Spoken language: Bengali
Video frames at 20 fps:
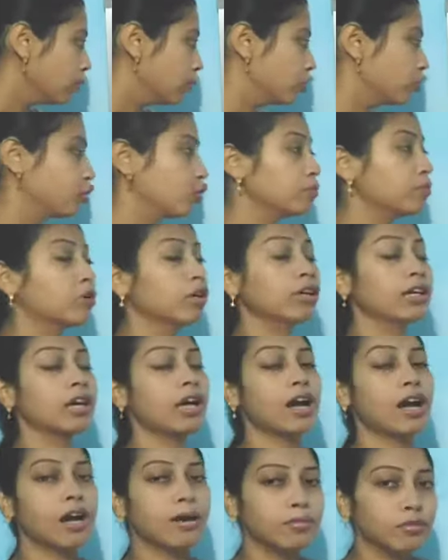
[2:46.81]
পশ্চিমবঙ্গে
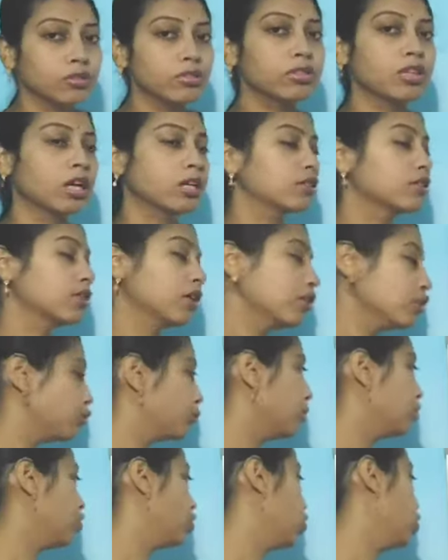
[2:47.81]
আমন ধান চাষ
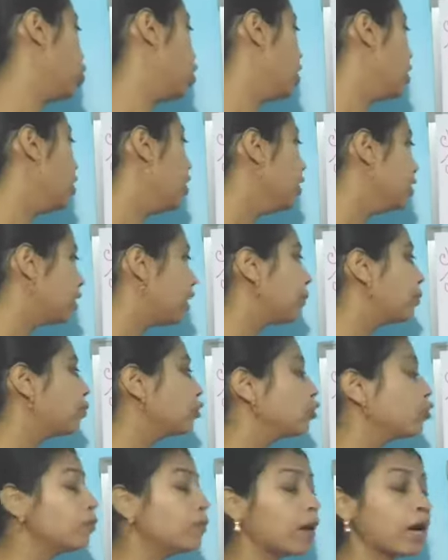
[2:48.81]
বেশি হয় তারপর
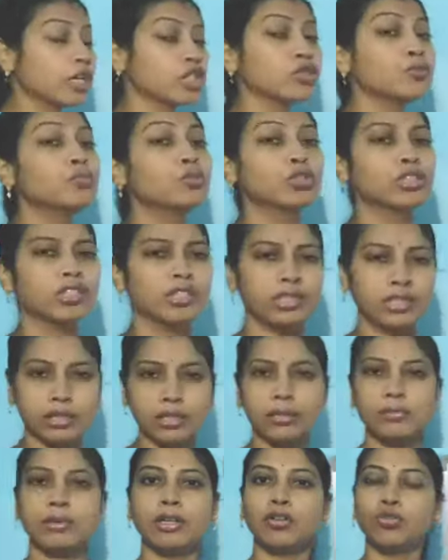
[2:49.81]
হলো বাসমতি
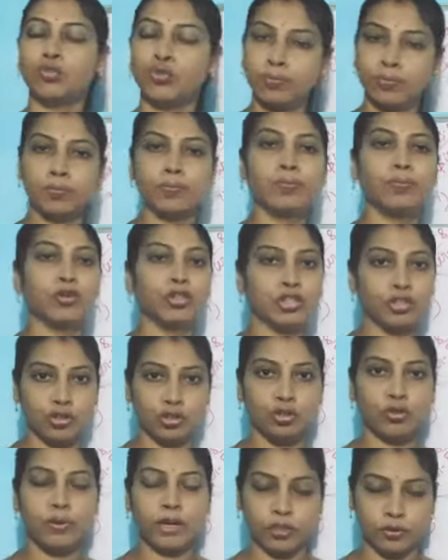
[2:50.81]
যেটা আমরা খুব
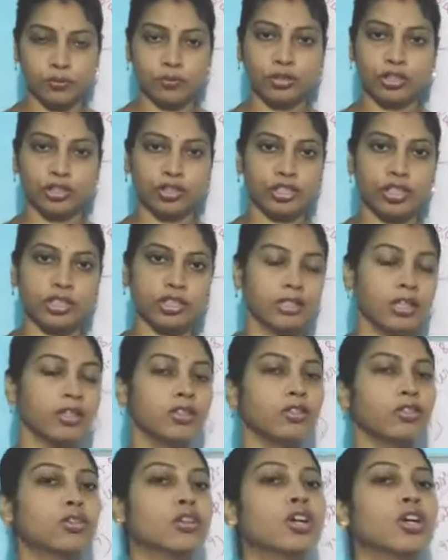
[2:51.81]
পরিচিত বাসমতির সাথে
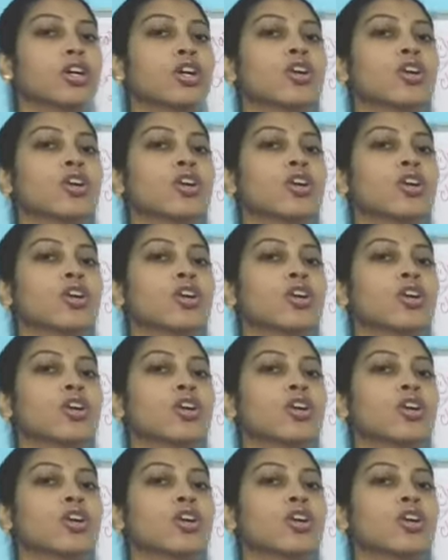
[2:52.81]
তাই তো